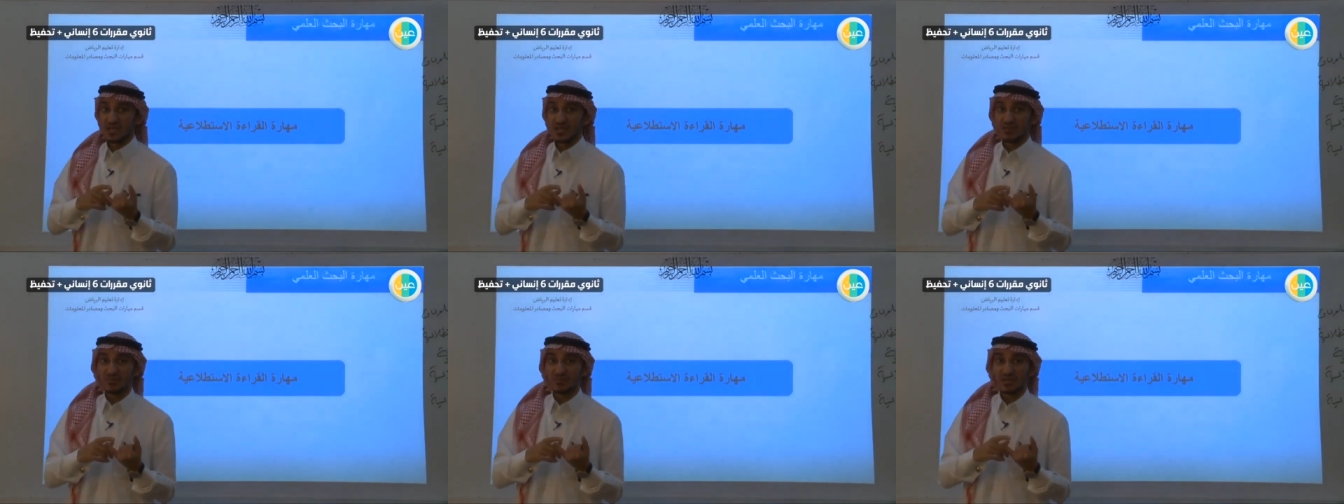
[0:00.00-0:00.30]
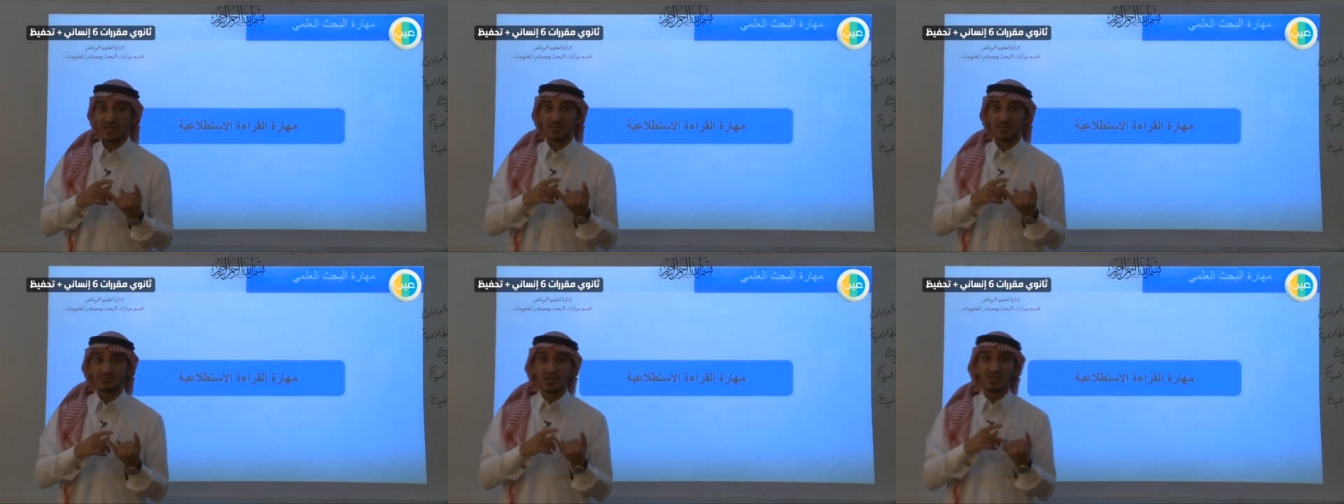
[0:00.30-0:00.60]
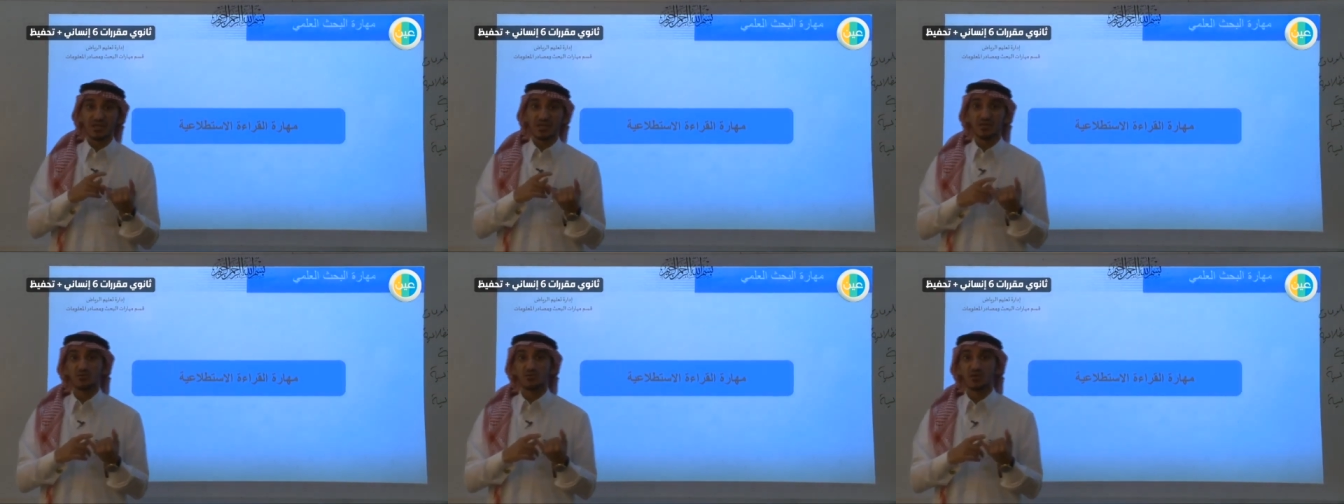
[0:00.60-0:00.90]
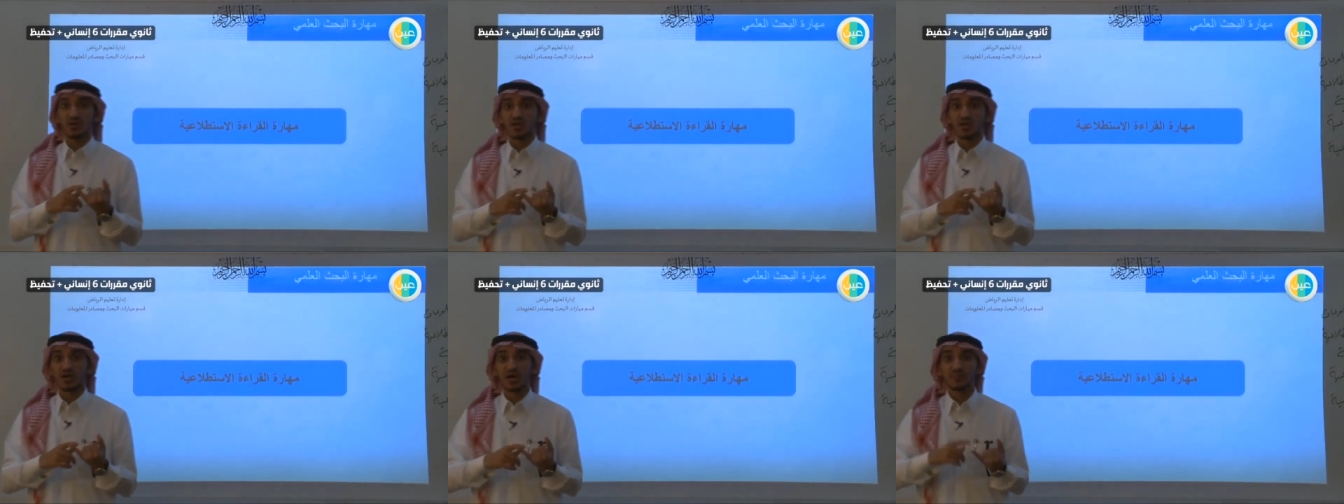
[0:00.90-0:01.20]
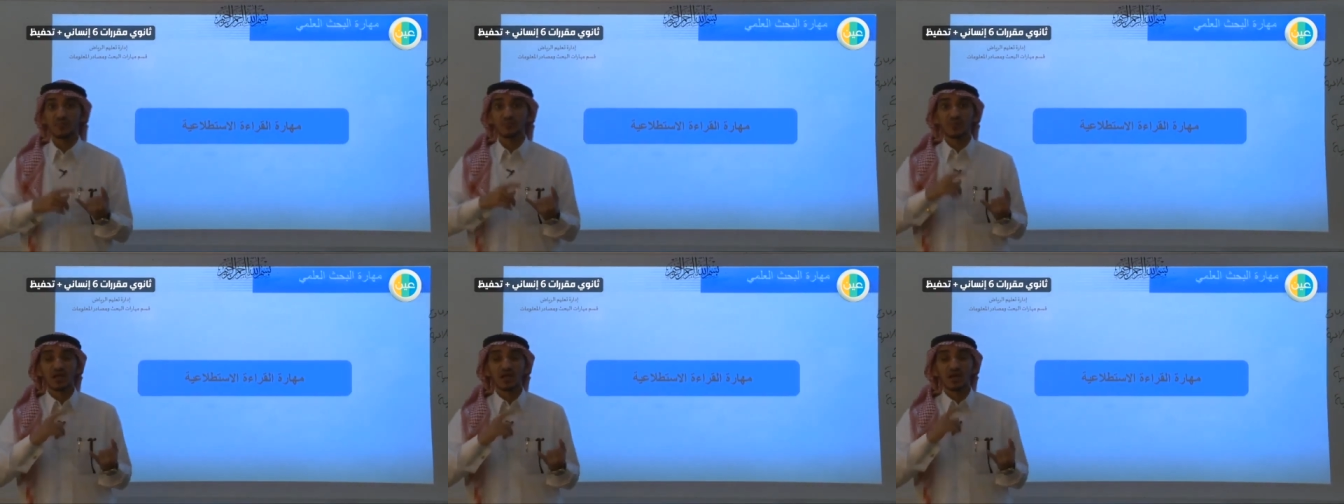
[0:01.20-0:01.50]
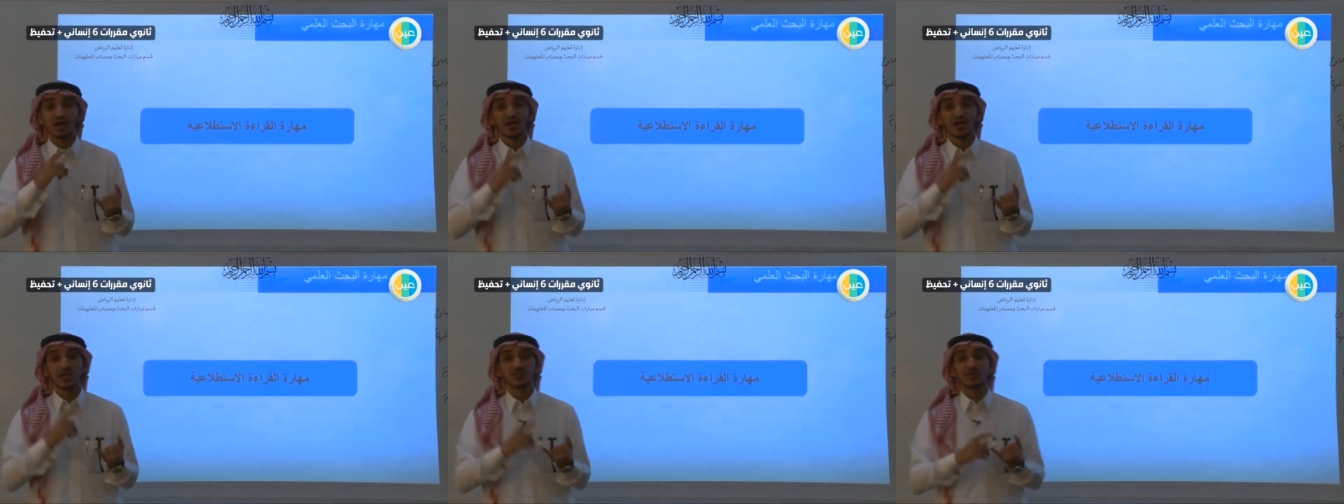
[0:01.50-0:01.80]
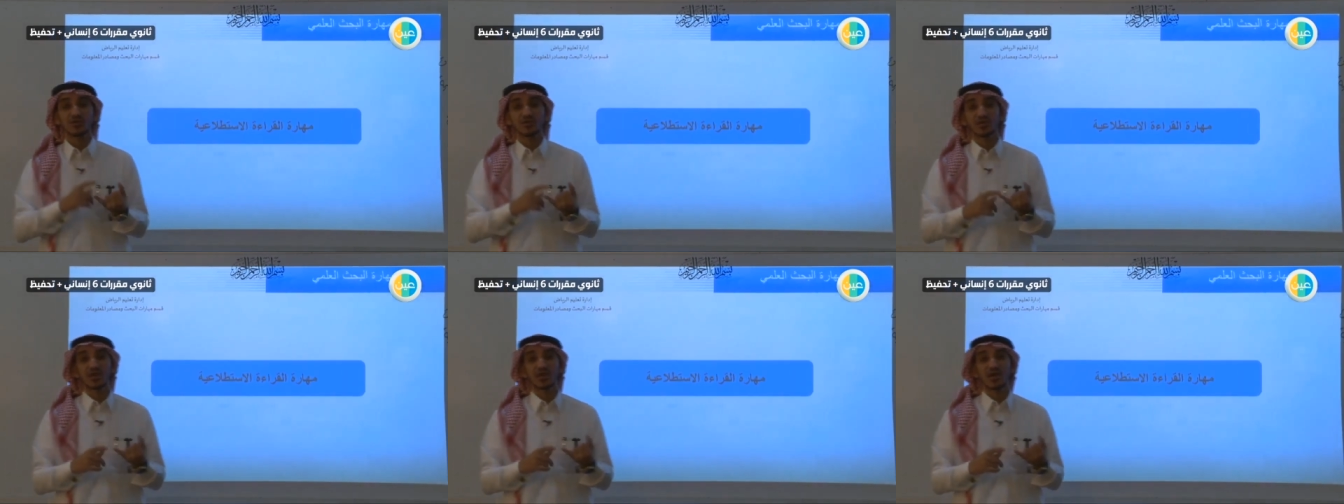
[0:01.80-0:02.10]
الملك عبد الله رحمه الله
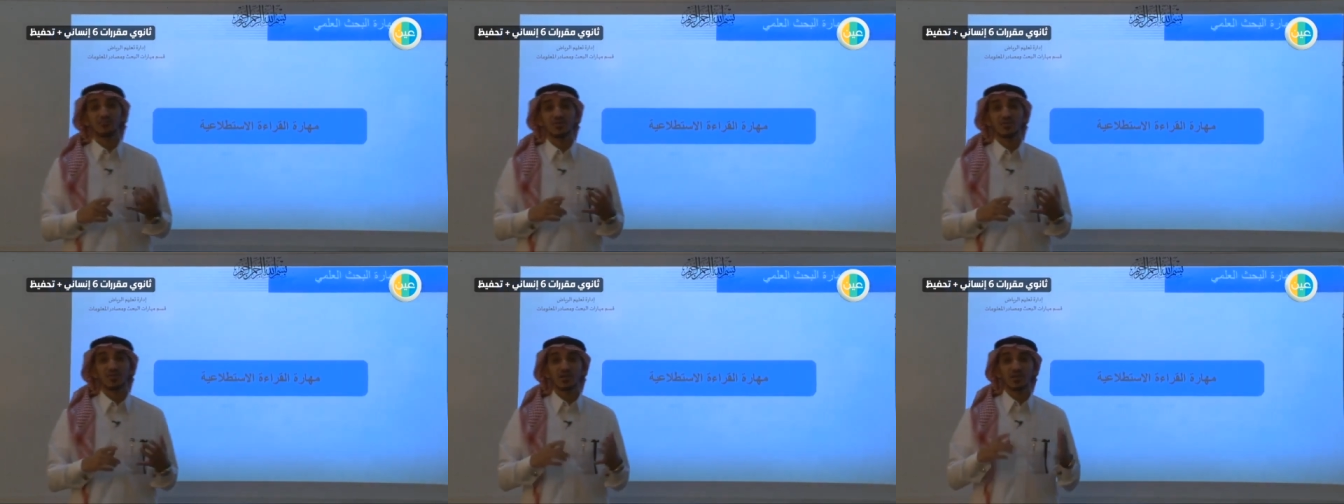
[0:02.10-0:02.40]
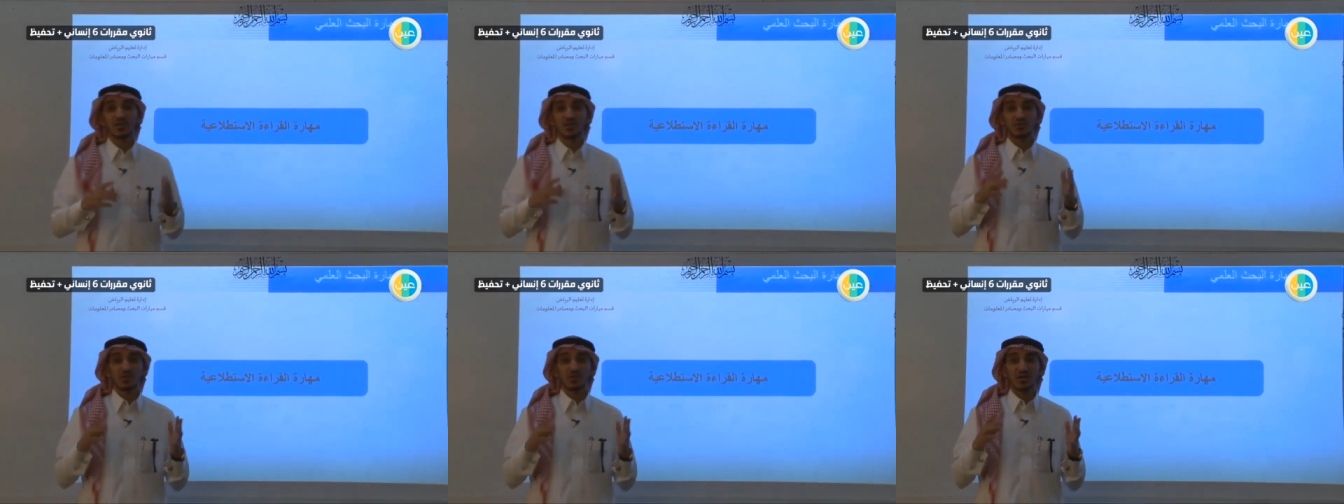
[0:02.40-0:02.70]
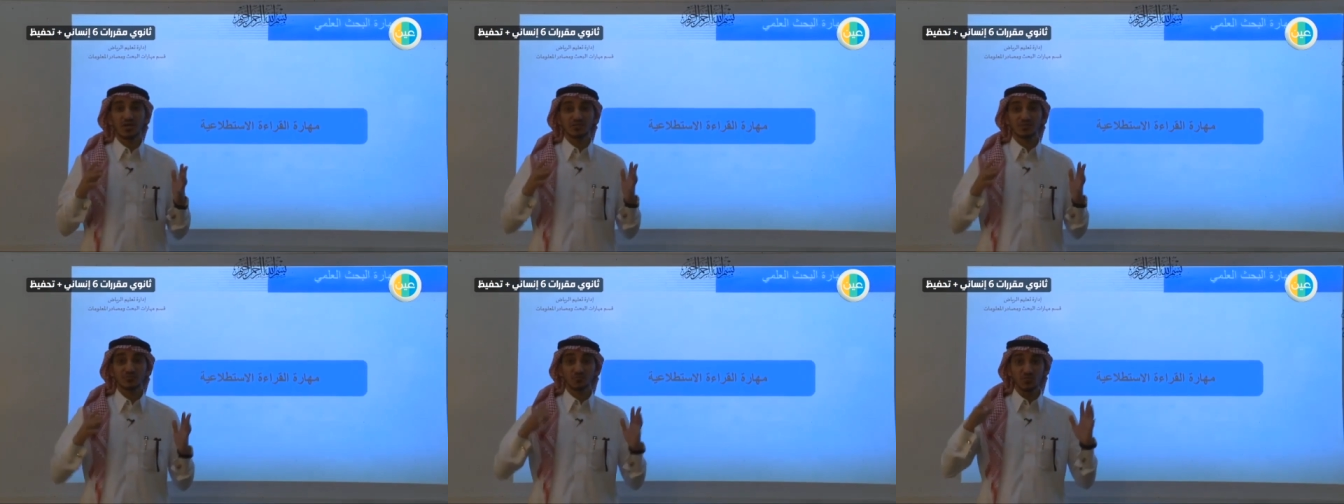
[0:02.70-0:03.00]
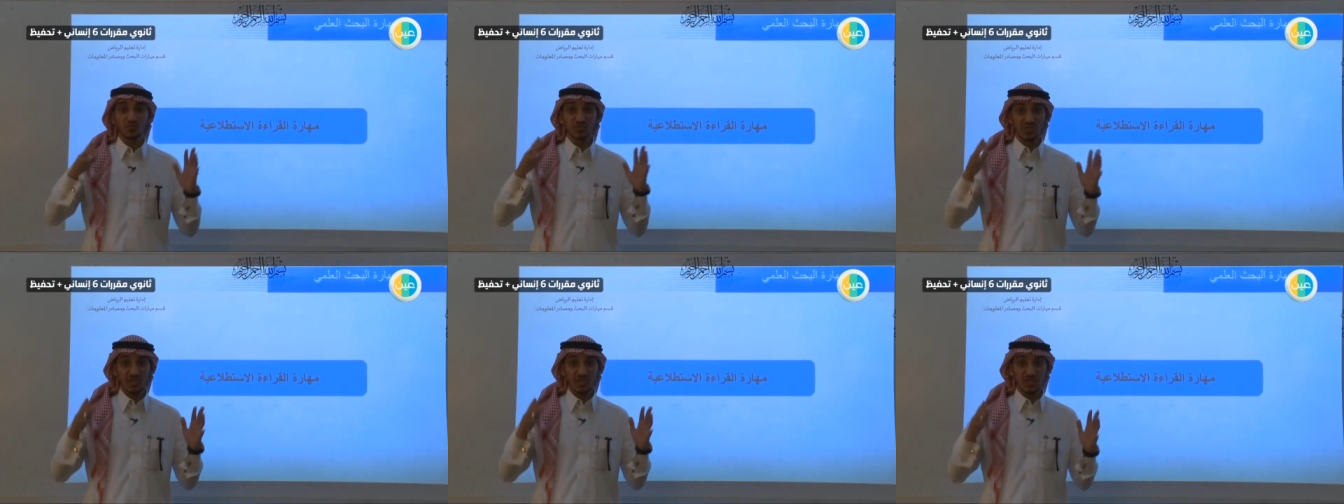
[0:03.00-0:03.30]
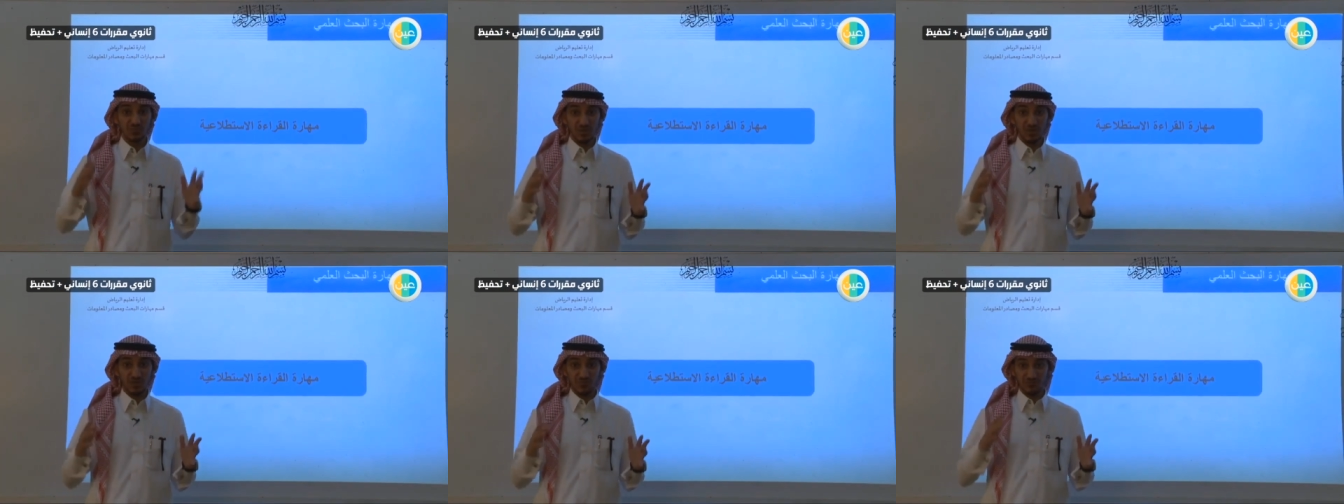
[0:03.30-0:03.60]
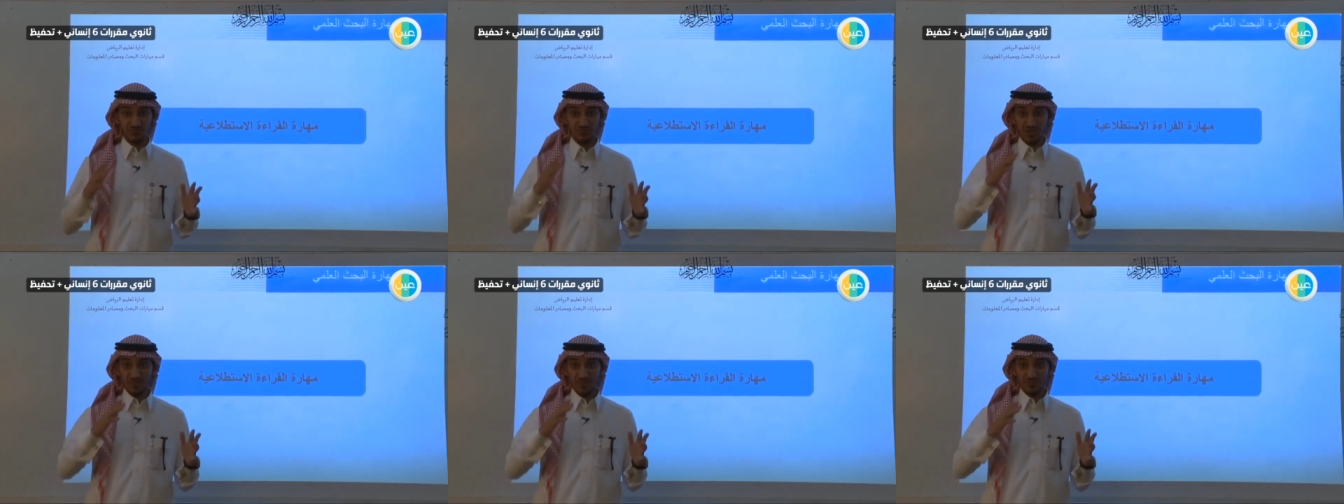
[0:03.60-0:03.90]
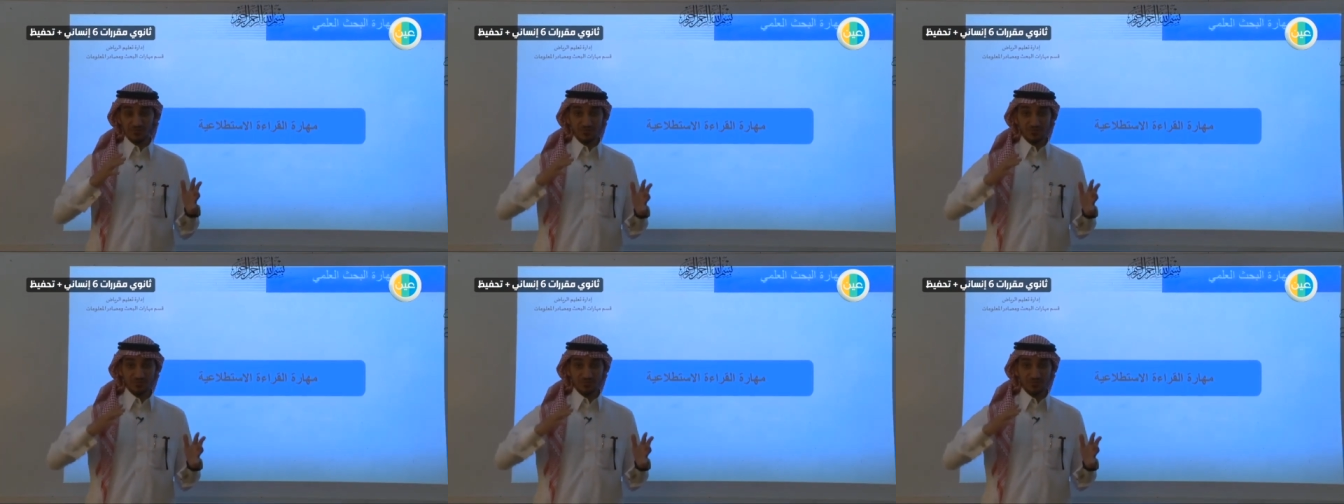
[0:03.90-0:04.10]
ايضا كان مثلا لو كانت مشكله مثلا في